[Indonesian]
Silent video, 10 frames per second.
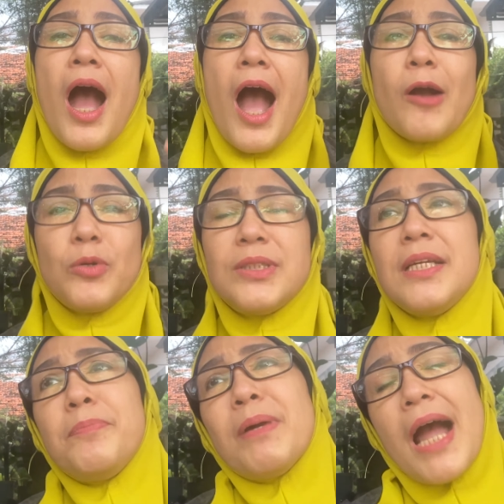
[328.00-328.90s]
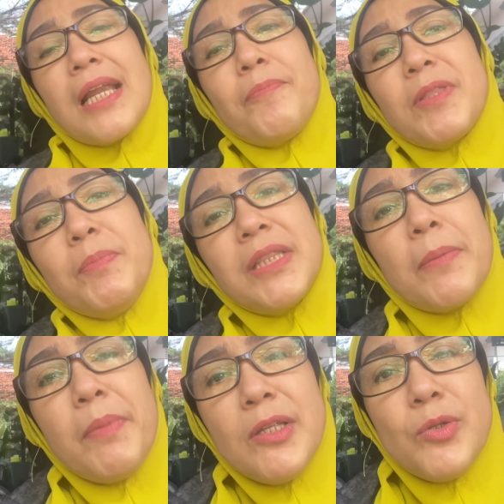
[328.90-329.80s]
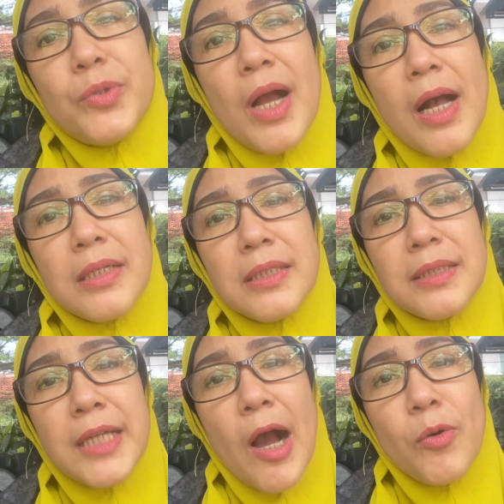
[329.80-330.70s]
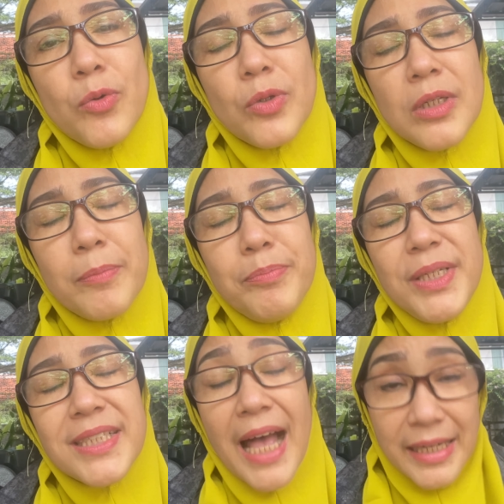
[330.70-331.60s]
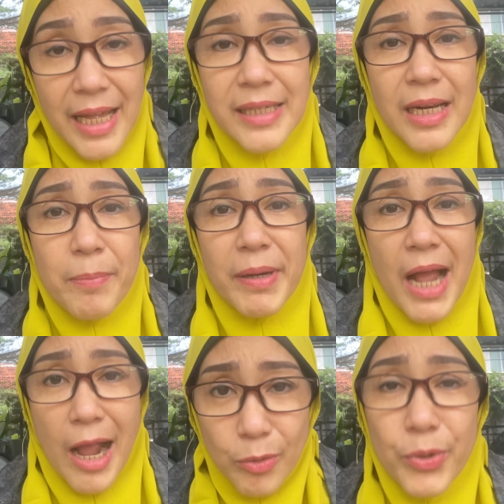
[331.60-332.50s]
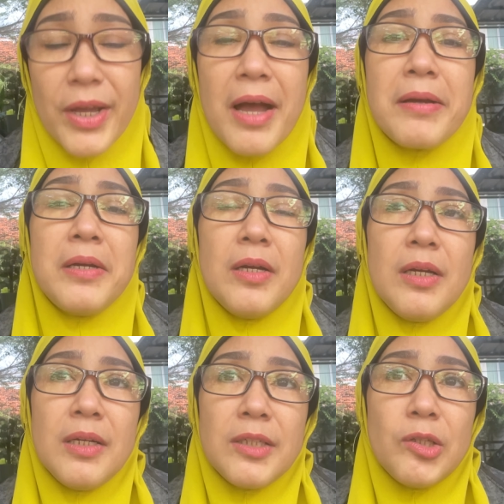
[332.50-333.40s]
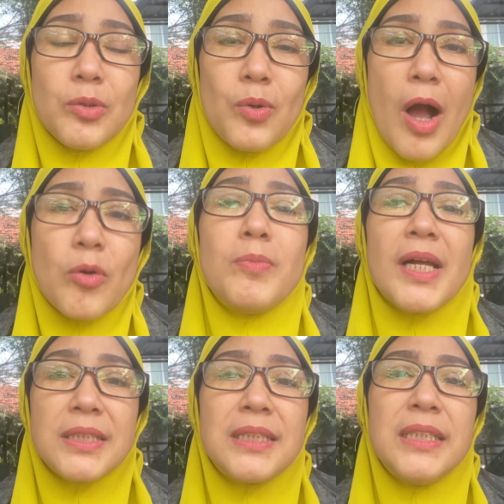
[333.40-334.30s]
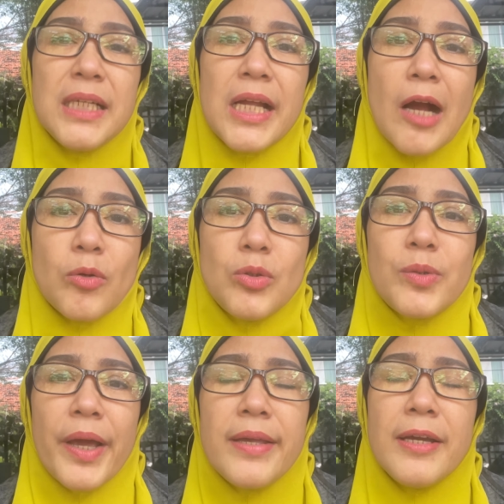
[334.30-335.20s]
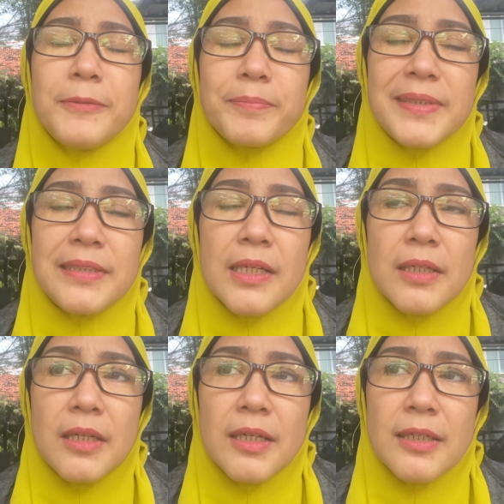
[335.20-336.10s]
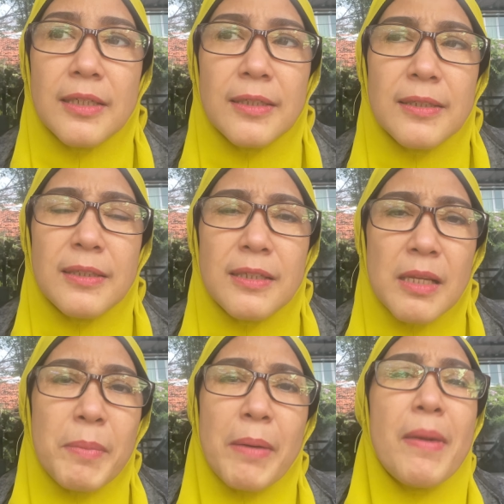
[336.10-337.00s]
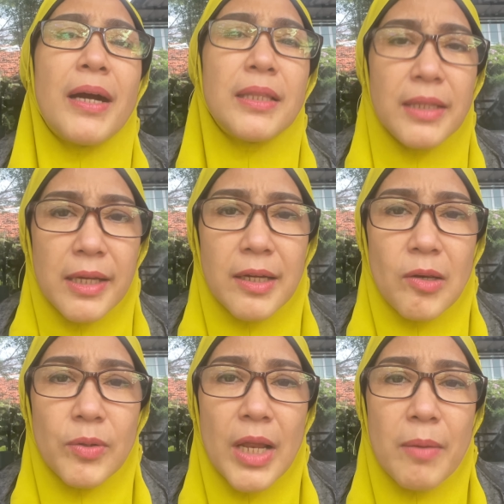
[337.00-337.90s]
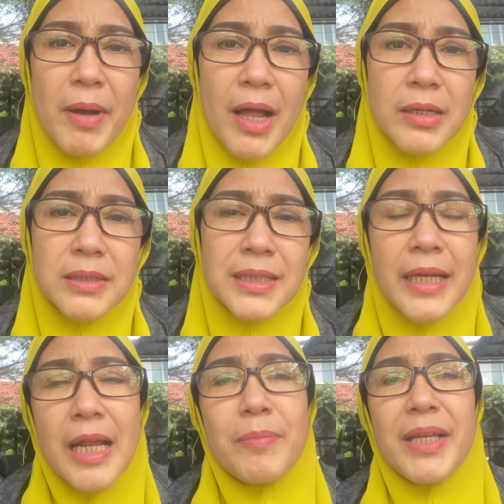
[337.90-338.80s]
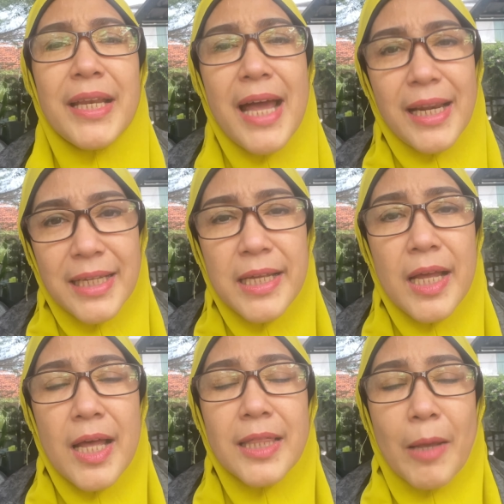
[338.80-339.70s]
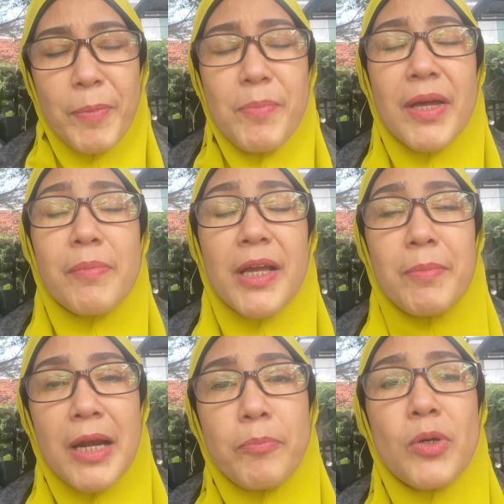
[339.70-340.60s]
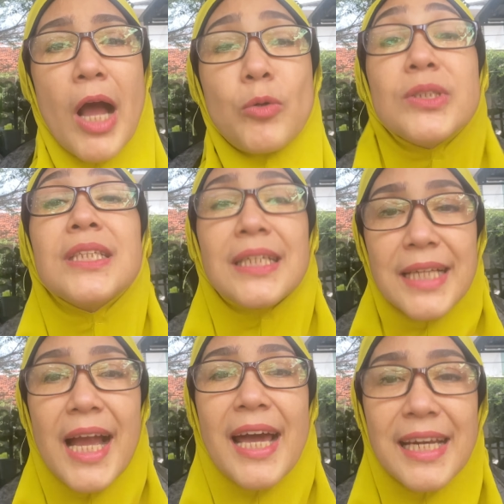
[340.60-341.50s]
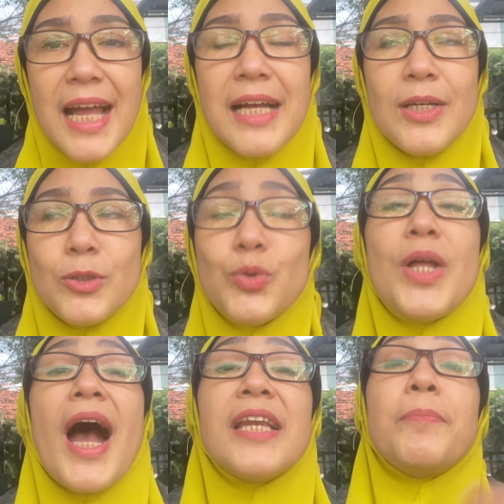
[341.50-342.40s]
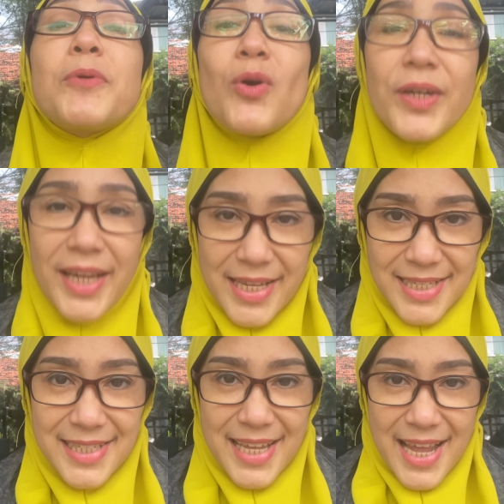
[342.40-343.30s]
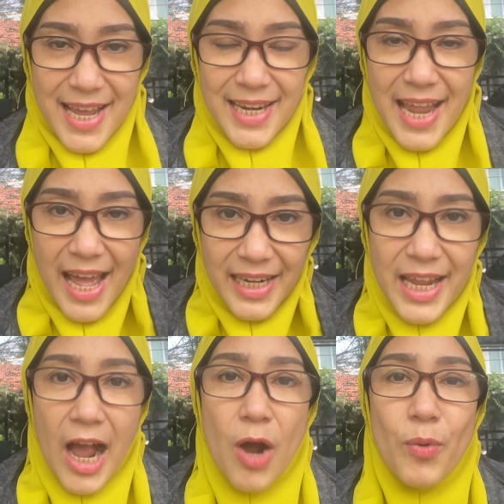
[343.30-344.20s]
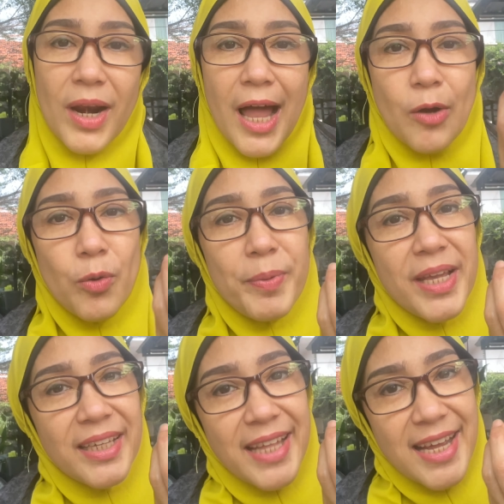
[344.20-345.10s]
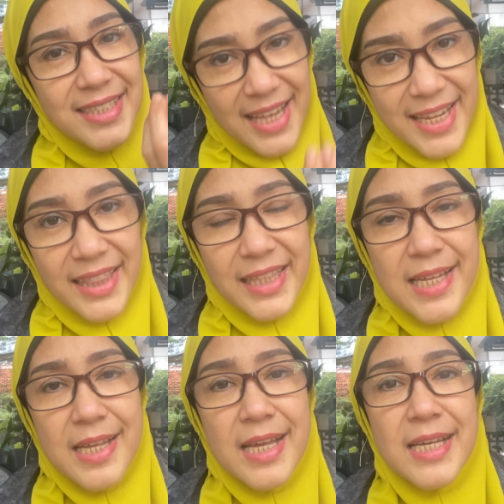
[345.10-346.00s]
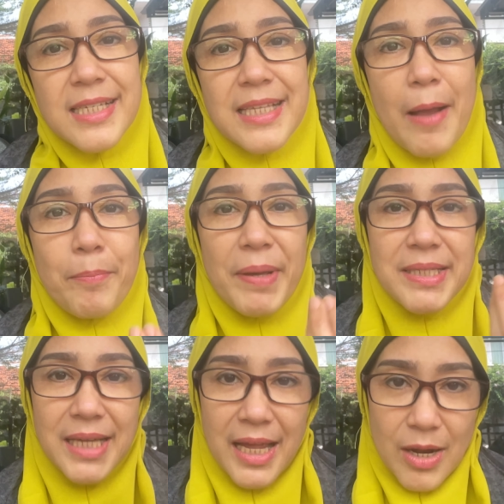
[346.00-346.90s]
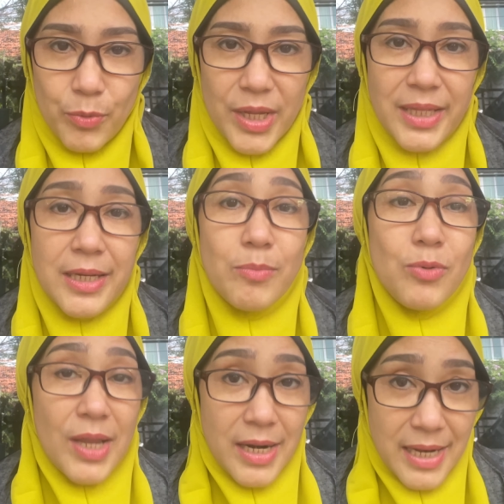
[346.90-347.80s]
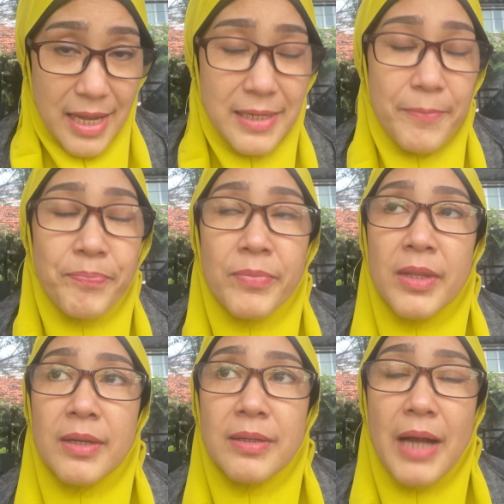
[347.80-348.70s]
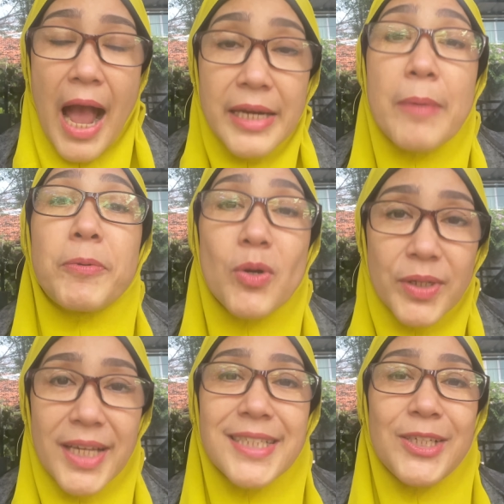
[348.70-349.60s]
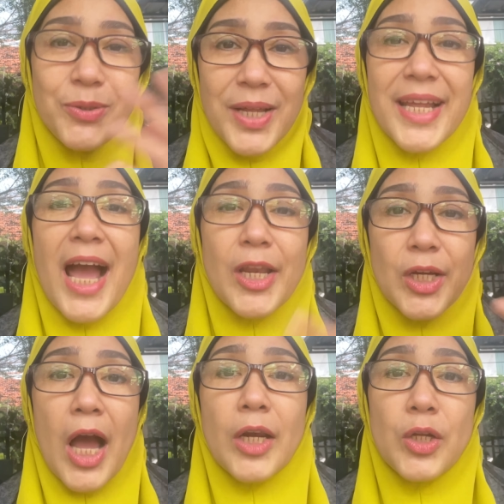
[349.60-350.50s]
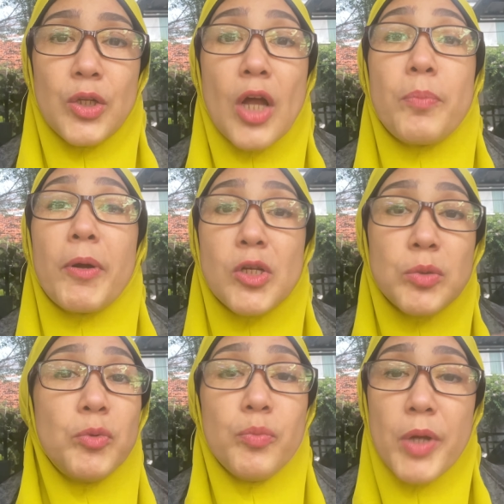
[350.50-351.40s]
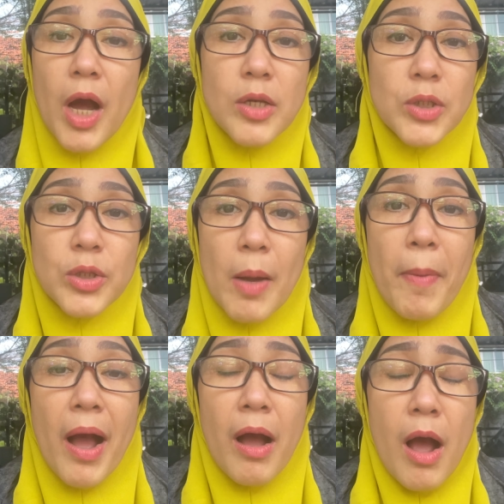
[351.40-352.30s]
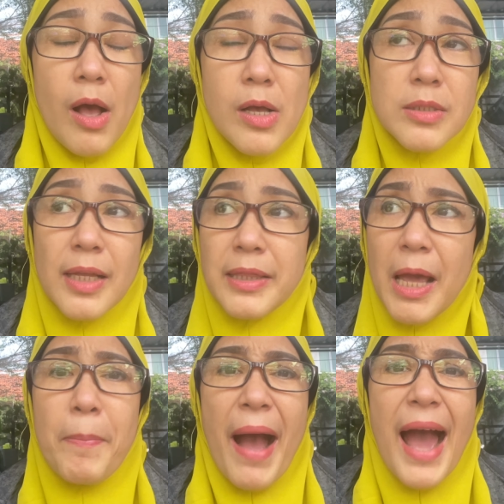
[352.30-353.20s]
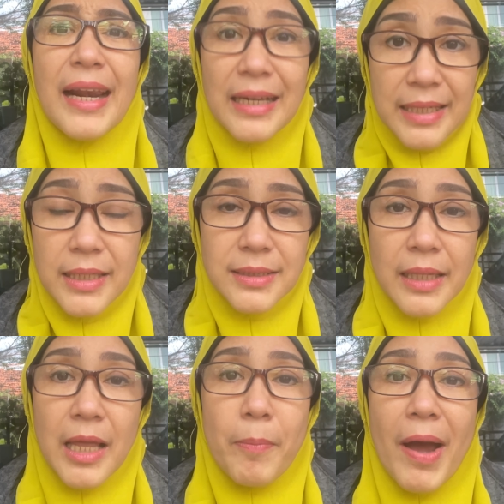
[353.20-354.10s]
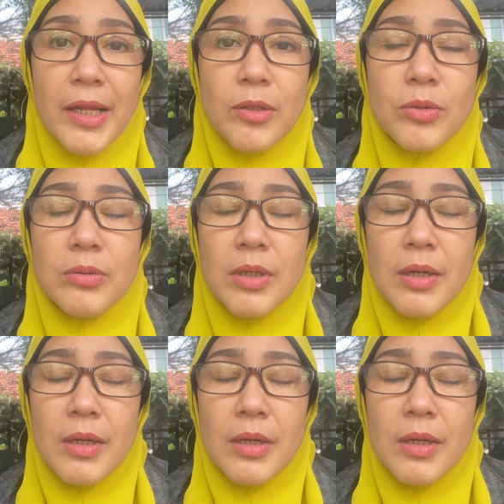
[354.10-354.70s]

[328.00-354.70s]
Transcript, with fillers: aku sih berharap temen-temen juga jauh lebih sadar daripada aku ya gitu loh aku merasa sih diri aku tuh kayaknya uh, lemah banget deh kalau dalam hal sadar menyadari tapi biar bagaimanapun aku senengnya karena sudah ada progres dari awal aku penyakit anxiety sampai sekarang udah tiga bulanan ada progres gitu dari hari ke hari daripada sebelumnya kan setiap setiap hari setiap hari tuh